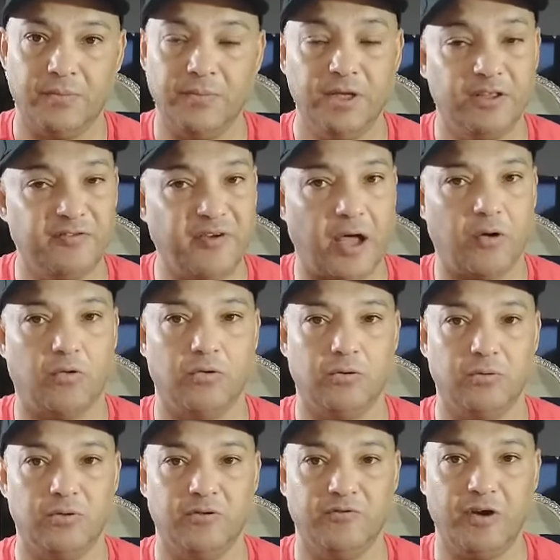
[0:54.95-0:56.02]
بيدفعوا
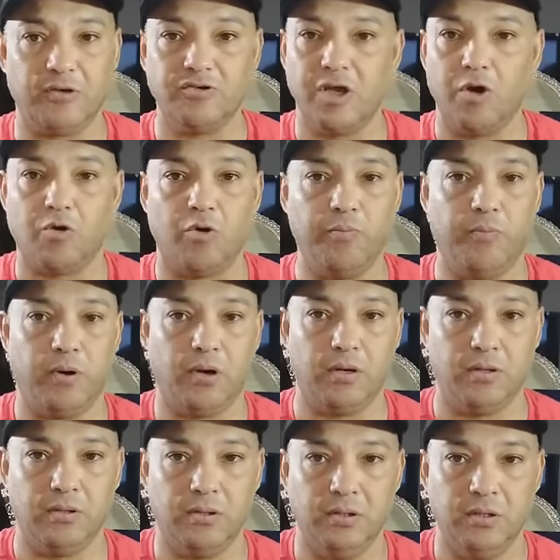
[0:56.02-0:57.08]
بيدفعوا زي اوروبا
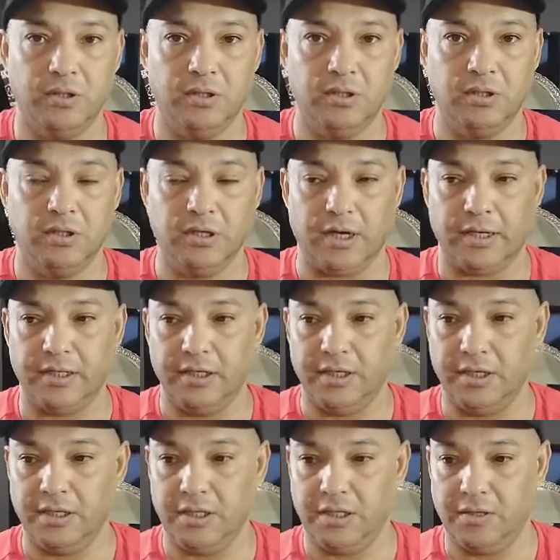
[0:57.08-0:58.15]

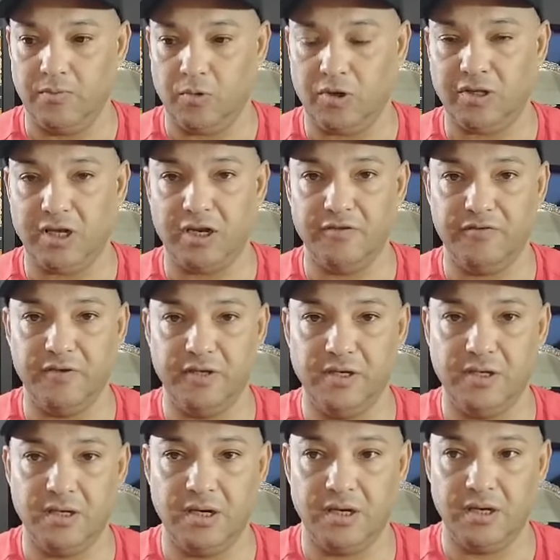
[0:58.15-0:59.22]
يعني
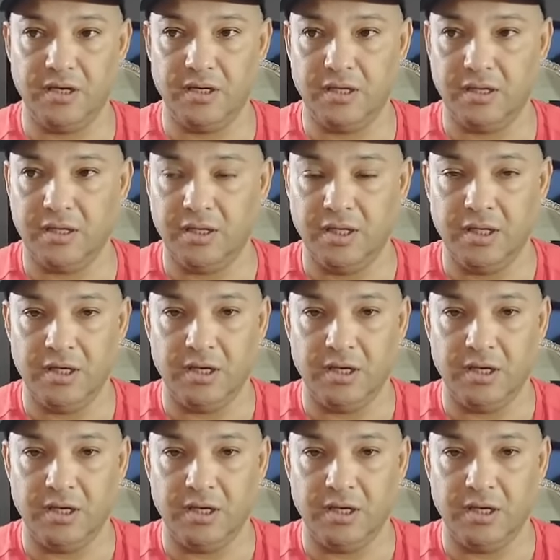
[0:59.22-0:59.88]
المحترفين آه